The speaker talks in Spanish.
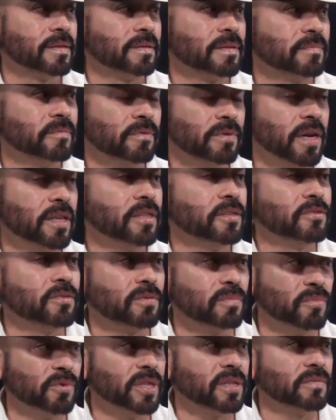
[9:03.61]
Fue una
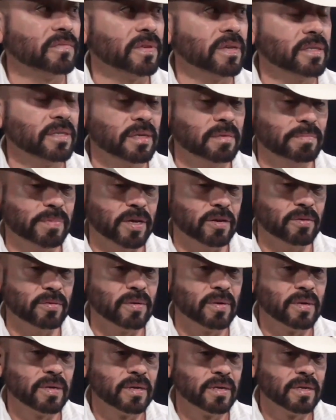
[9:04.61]
decisión muy difícil, pero
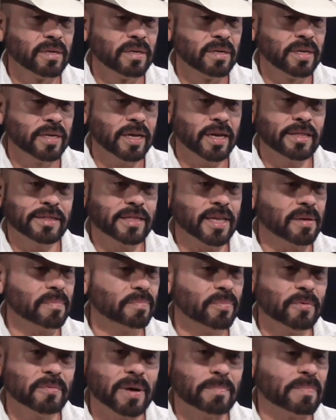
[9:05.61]
el
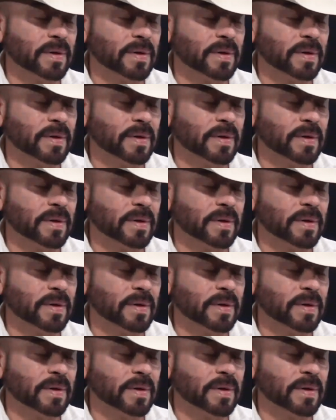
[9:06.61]
tiempo va